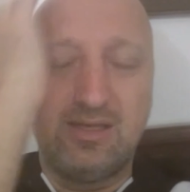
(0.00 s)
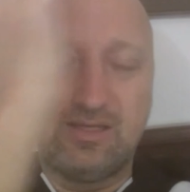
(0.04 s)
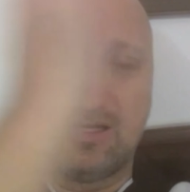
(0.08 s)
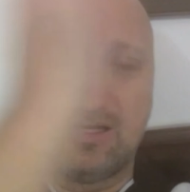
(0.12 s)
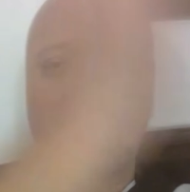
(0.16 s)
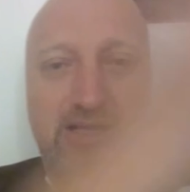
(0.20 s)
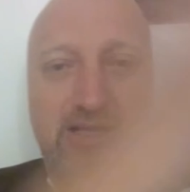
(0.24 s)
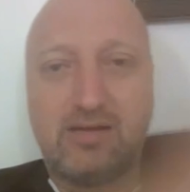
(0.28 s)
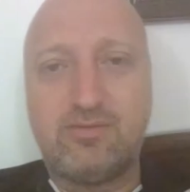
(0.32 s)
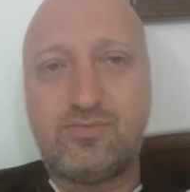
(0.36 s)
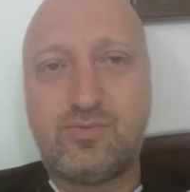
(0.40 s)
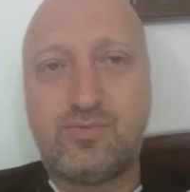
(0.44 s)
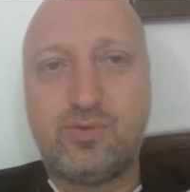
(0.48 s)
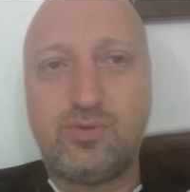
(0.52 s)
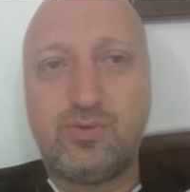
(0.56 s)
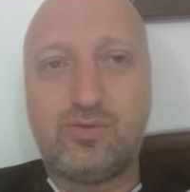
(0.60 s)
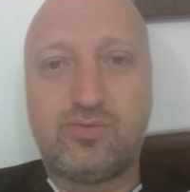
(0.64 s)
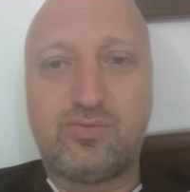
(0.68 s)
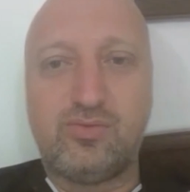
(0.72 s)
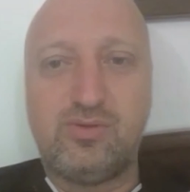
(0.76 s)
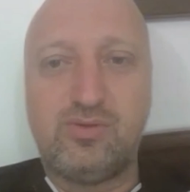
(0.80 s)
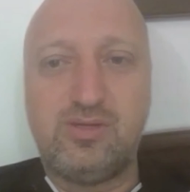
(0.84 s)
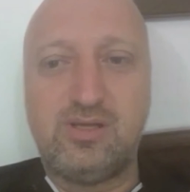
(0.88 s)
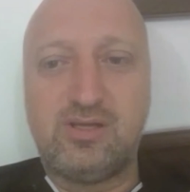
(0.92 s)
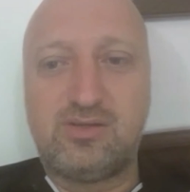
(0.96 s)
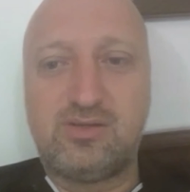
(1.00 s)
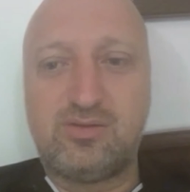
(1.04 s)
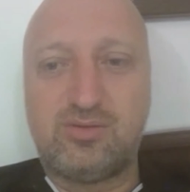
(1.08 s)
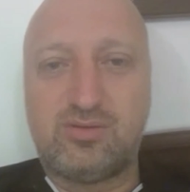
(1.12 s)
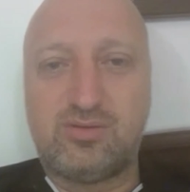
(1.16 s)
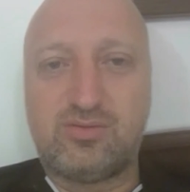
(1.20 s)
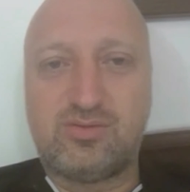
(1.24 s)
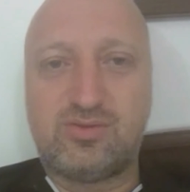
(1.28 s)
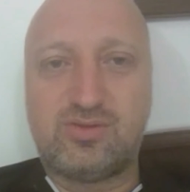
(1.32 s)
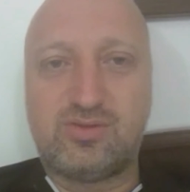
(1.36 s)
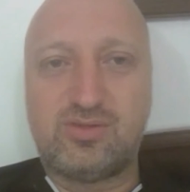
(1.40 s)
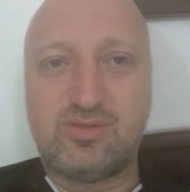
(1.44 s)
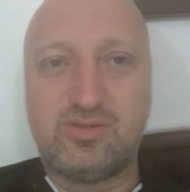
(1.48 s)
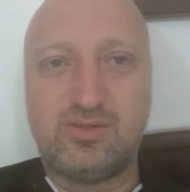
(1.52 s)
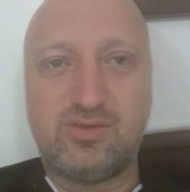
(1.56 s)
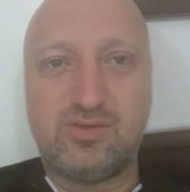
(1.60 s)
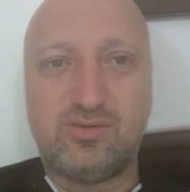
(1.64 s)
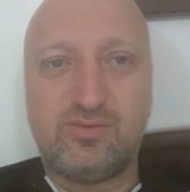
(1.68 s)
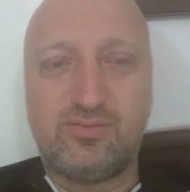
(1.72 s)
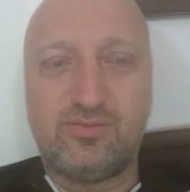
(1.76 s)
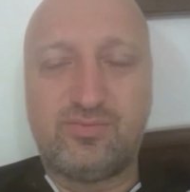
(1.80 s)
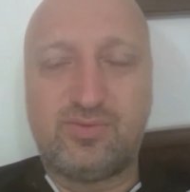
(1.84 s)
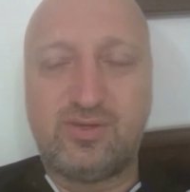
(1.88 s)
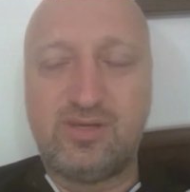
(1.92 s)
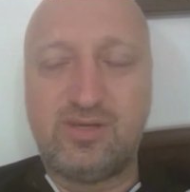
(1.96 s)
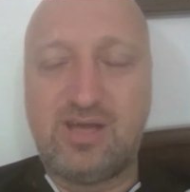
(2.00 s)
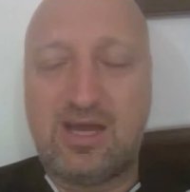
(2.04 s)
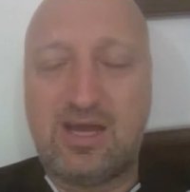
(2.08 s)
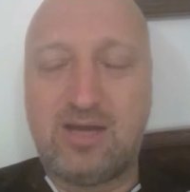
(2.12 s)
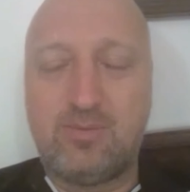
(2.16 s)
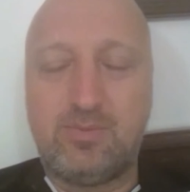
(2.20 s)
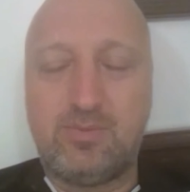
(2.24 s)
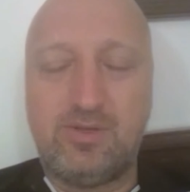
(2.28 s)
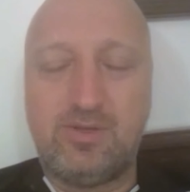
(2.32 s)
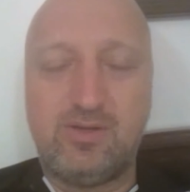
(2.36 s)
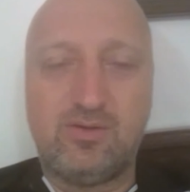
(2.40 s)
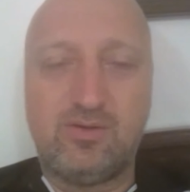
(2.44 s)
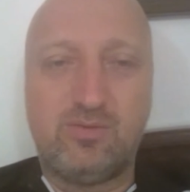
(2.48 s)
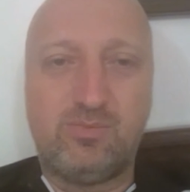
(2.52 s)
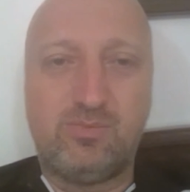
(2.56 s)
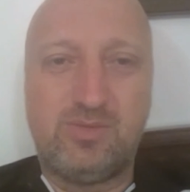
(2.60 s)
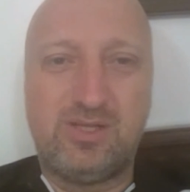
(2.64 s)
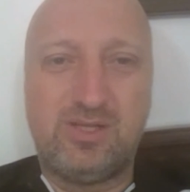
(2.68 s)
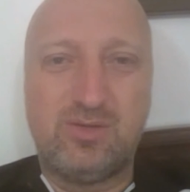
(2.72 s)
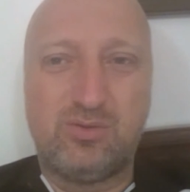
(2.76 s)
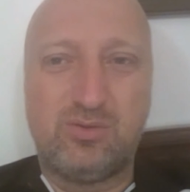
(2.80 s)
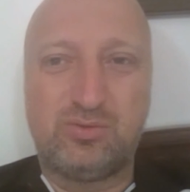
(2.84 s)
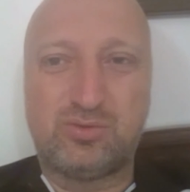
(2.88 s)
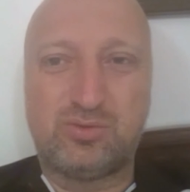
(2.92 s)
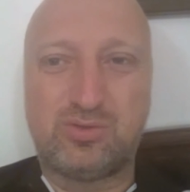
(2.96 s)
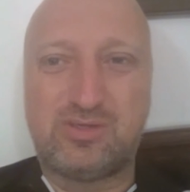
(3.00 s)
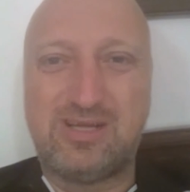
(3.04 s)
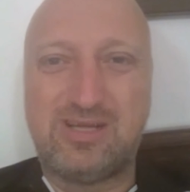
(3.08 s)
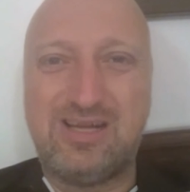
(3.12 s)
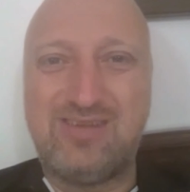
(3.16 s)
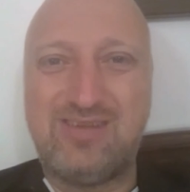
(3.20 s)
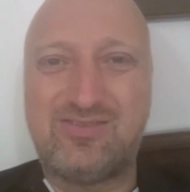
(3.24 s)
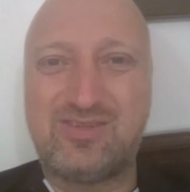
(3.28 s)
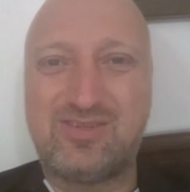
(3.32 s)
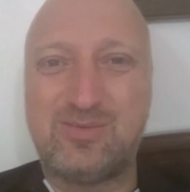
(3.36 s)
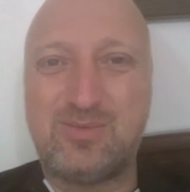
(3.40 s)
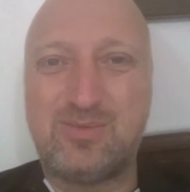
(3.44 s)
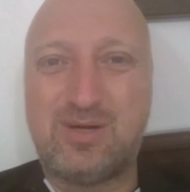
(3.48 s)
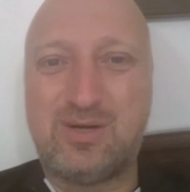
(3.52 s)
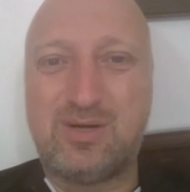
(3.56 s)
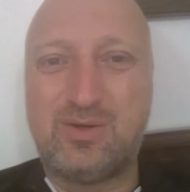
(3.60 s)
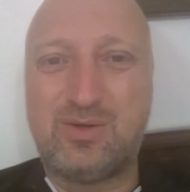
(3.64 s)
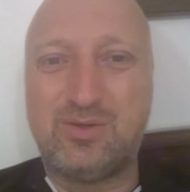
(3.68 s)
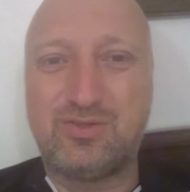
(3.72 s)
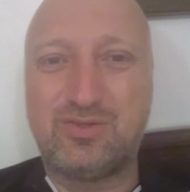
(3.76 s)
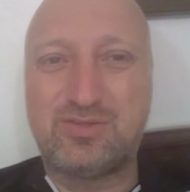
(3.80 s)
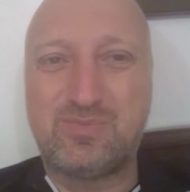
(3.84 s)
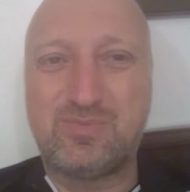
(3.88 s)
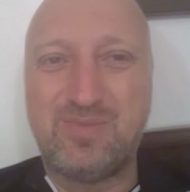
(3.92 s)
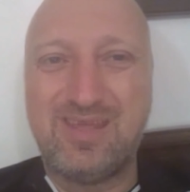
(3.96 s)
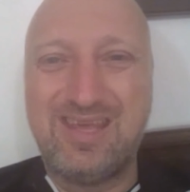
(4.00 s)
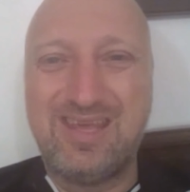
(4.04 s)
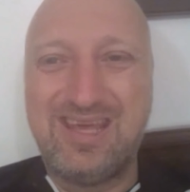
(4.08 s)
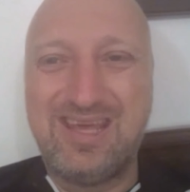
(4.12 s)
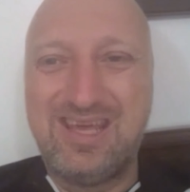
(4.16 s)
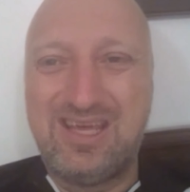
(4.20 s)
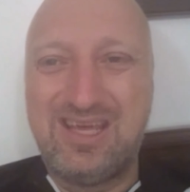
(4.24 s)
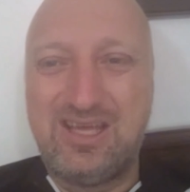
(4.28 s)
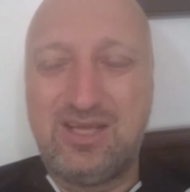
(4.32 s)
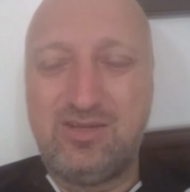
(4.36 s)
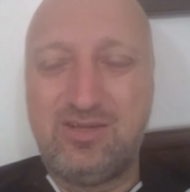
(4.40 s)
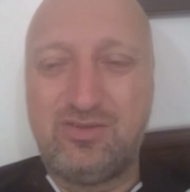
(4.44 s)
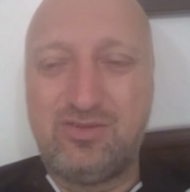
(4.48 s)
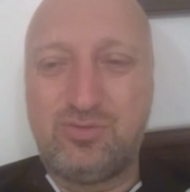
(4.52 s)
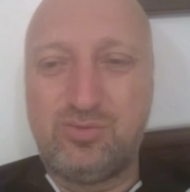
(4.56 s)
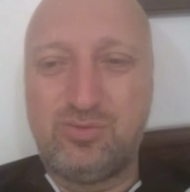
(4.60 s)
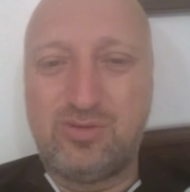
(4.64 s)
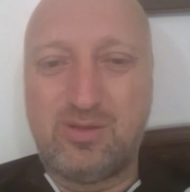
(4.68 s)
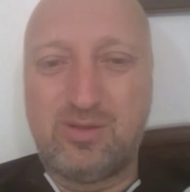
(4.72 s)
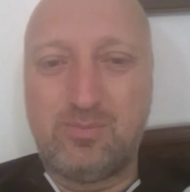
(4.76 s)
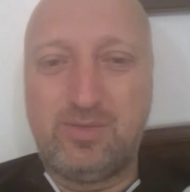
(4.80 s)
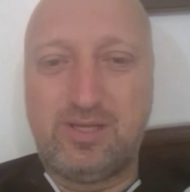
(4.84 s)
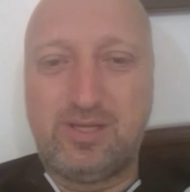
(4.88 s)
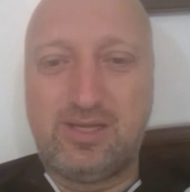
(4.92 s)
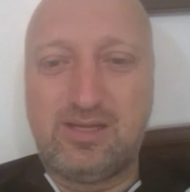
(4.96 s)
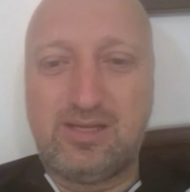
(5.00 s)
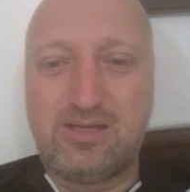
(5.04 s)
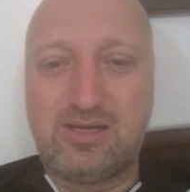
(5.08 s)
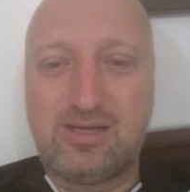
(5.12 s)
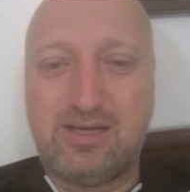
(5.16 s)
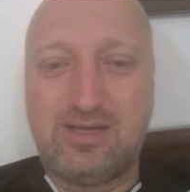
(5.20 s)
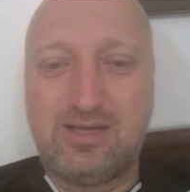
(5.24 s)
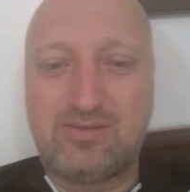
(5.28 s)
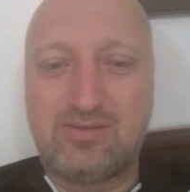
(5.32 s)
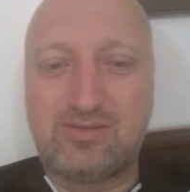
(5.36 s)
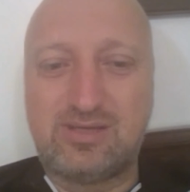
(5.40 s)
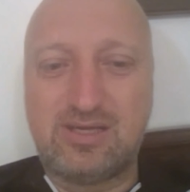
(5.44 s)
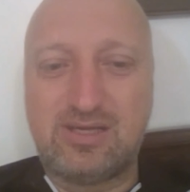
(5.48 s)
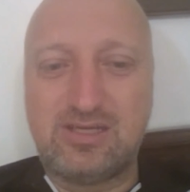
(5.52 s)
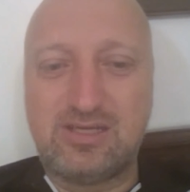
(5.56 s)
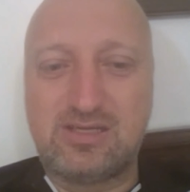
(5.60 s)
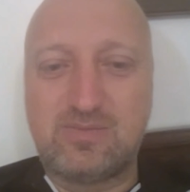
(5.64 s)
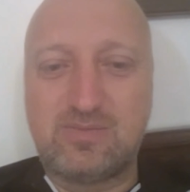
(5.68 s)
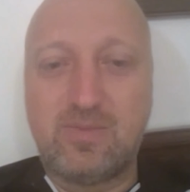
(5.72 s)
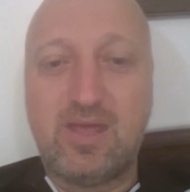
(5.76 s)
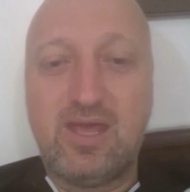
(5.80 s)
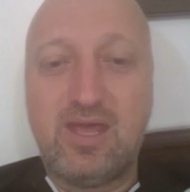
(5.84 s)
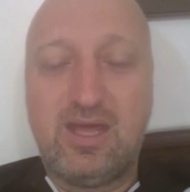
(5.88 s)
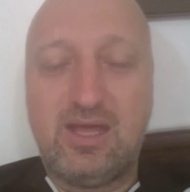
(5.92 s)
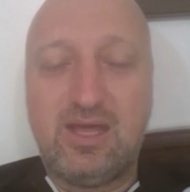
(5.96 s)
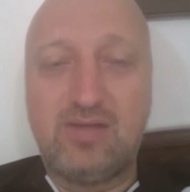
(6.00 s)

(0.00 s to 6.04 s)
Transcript: ja, dann funktioniert es äh, von Airbnb und Hotelzimmer aus in Südamerika erst recht.